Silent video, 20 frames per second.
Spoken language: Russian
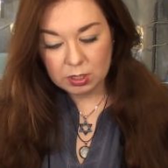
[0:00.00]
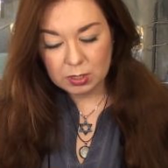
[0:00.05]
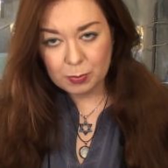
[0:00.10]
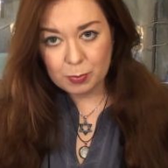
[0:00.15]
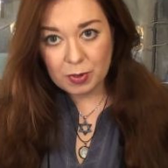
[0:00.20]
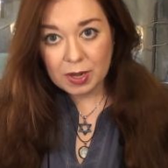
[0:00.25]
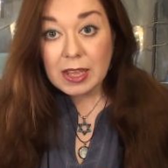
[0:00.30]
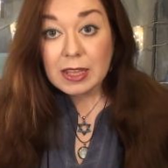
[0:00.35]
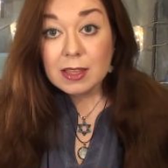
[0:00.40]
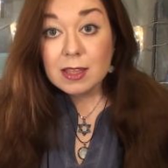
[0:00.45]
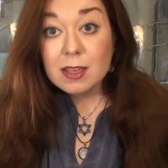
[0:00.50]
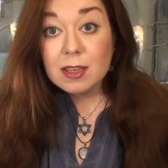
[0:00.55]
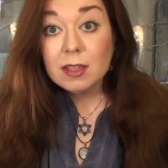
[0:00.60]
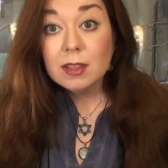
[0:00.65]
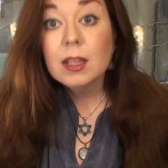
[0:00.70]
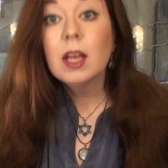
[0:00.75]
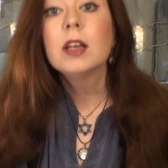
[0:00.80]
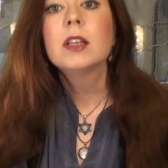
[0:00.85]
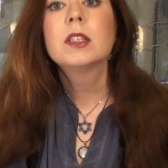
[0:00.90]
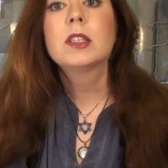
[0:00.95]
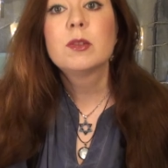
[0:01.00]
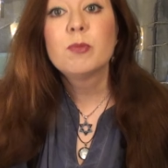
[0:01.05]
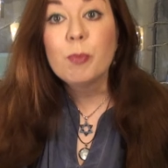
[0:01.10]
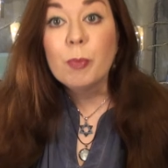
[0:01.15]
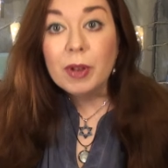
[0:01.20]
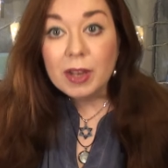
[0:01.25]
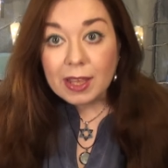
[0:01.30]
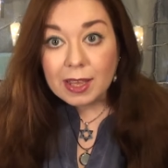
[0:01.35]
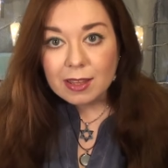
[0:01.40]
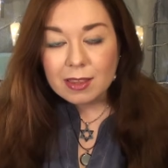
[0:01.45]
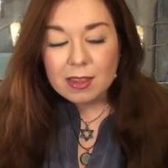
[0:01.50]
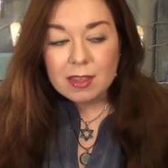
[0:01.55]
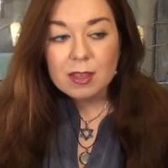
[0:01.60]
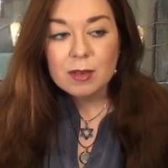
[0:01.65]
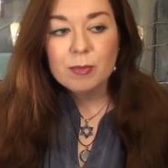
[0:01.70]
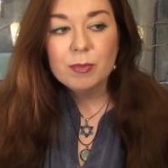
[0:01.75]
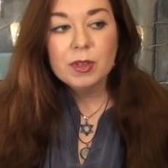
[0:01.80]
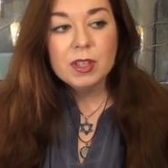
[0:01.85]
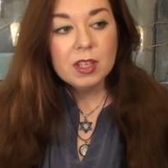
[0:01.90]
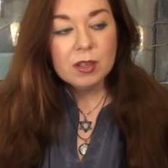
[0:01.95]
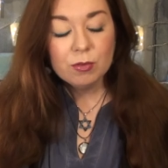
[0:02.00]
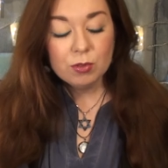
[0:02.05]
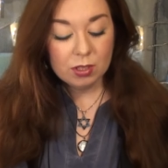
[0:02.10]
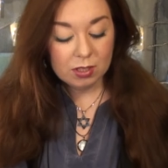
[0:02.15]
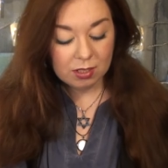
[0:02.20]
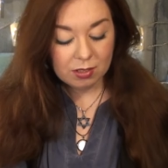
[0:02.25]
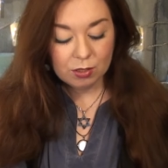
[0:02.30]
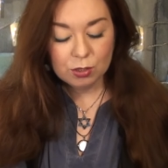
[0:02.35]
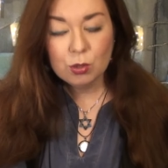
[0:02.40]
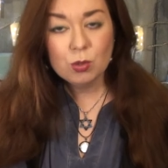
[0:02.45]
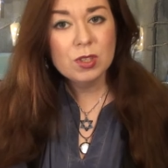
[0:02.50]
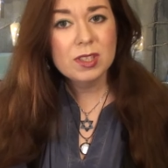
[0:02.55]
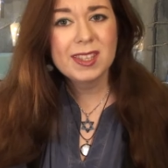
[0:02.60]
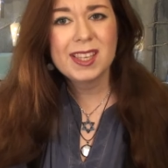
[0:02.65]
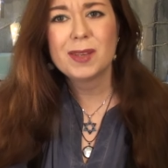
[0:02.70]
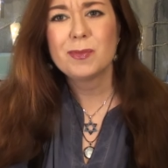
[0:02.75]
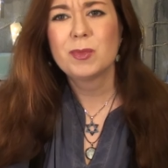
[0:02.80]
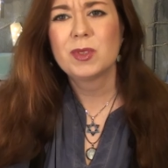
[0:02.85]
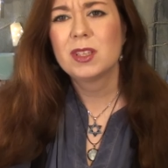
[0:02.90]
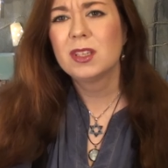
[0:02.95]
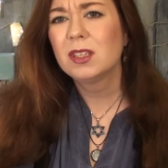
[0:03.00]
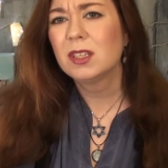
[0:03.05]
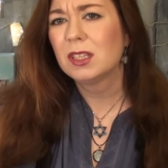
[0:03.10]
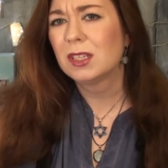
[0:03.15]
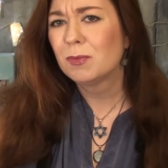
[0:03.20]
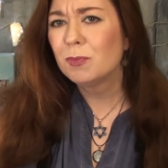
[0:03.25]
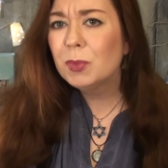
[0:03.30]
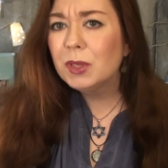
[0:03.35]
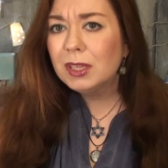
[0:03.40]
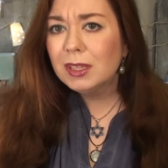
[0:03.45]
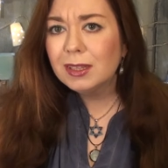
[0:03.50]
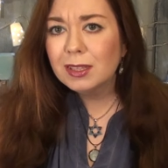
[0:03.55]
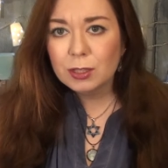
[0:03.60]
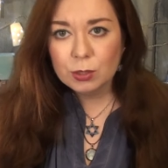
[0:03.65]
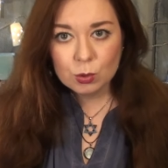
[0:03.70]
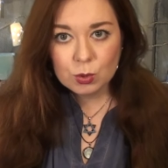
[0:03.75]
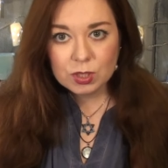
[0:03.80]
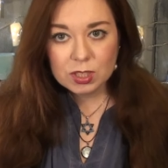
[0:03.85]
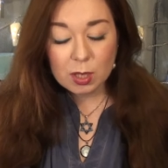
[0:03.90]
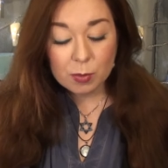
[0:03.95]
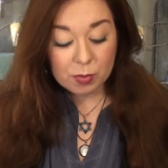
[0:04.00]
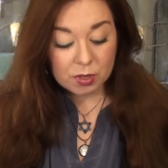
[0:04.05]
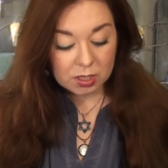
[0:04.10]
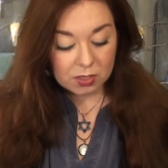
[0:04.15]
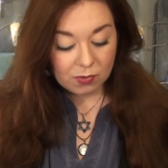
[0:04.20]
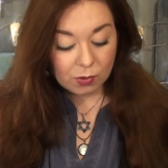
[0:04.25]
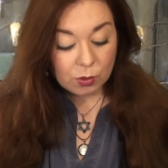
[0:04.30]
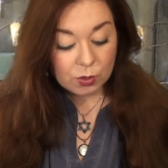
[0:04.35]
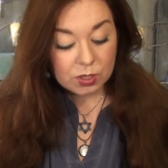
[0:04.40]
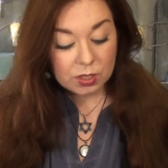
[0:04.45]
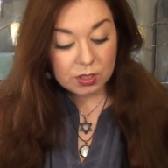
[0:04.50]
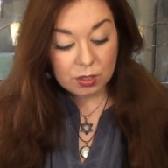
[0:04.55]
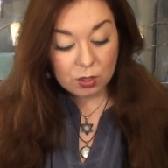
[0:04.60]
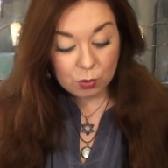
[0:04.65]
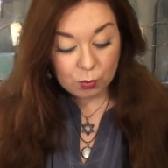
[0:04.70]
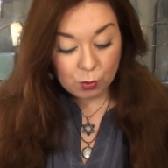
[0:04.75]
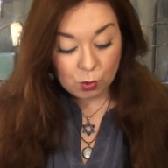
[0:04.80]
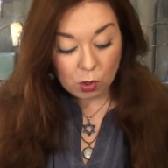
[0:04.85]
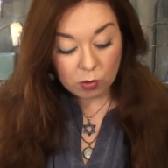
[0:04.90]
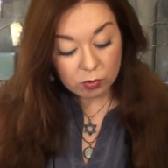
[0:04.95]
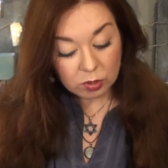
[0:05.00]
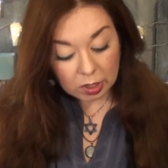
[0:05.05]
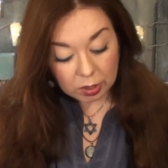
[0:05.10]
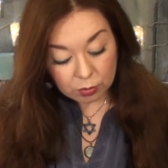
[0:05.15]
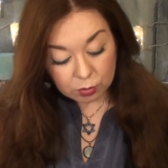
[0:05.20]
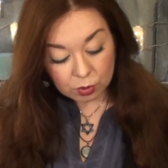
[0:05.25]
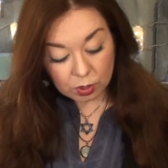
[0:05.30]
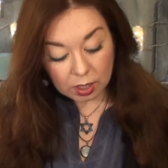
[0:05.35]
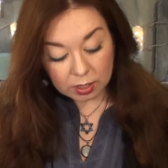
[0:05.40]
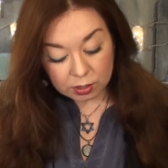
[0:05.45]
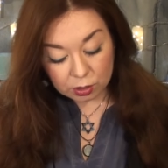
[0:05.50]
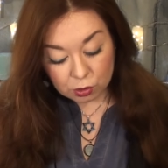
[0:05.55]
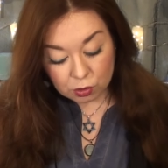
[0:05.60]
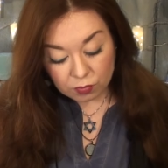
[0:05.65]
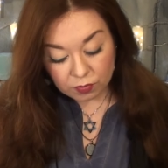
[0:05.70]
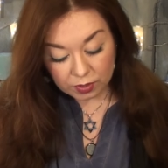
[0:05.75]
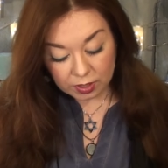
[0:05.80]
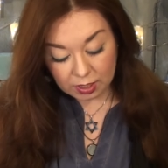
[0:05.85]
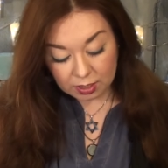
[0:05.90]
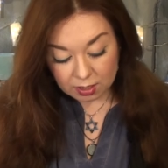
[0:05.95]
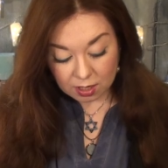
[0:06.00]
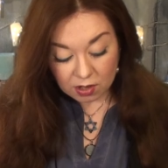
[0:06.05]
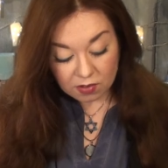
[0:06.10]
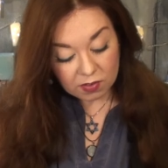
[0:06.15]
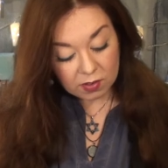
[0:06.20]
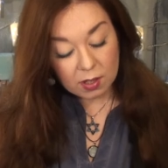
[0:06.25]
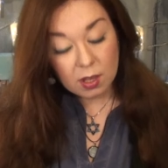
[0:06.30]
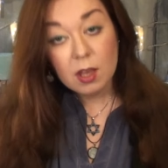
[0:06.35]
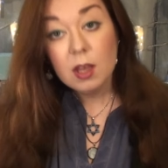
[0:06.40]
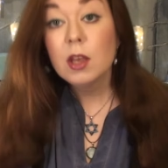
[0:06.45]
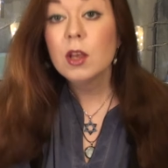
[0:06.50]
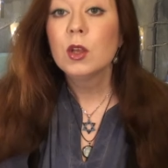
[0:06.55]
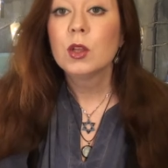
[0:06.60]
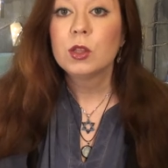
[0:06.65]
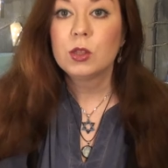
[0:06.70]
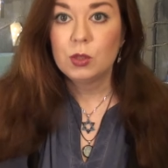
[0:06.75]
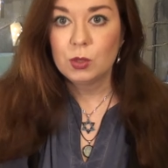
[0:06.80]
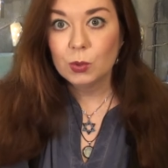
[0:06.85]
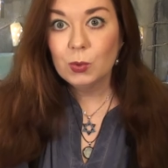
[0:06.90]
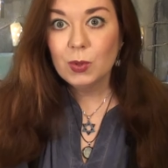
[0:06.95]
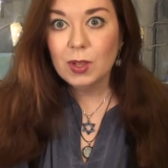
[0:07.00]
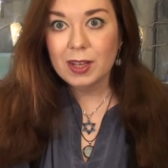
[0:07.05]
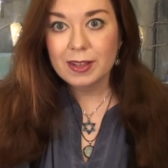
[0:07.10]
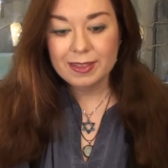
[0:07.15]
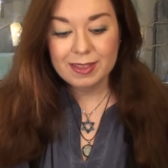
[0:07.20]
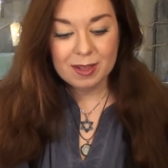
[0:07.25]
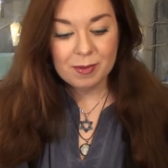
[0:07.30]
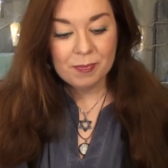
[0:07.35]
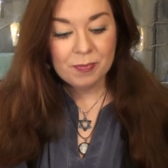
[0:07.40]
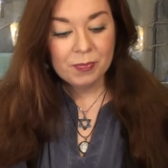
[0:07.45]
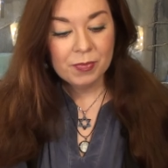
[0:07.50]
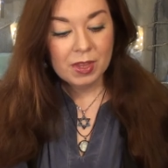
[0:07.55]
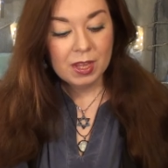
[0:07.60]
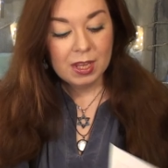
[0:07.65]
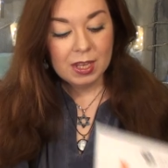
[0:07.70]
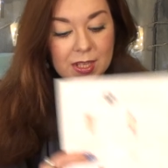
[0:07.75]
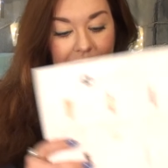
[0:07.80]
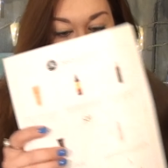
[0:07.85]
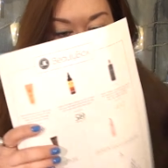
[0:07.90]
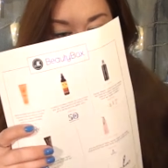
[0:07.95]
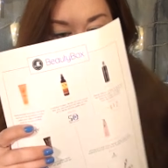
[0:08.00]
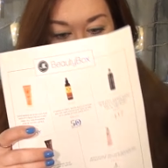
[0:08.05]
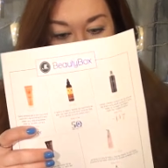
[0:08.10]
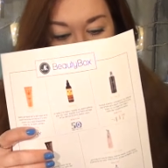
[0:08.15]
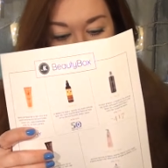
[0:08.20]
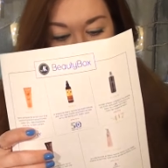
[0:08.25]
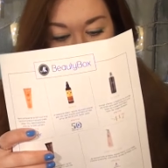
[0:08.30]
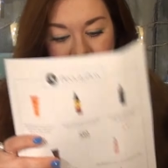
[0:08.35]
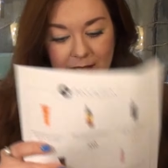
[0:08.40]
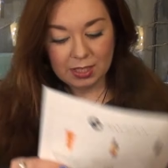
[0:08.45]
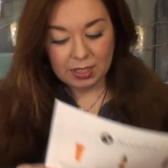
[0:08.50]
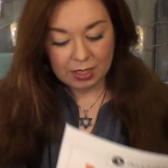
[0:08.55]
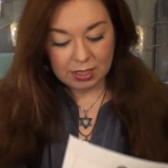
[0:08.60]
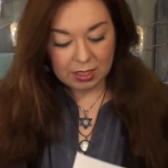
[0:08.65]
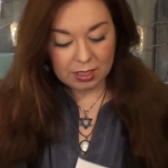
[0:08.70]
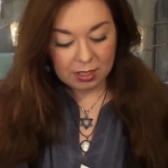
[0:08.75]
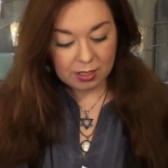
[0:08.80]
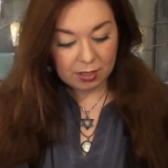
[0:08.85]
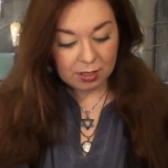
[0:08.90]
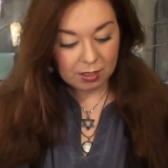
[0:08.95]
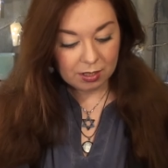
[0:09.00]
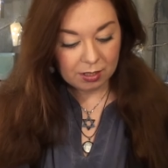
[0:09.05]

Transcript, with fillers: Сплетни? Да, сплетни. Мне вот это, кто с кем, знаете, спит, кто с кем развелся, не люблю. А вот так вот как-то еще фотографии. Ну ладно. Так, у нас здесь есть...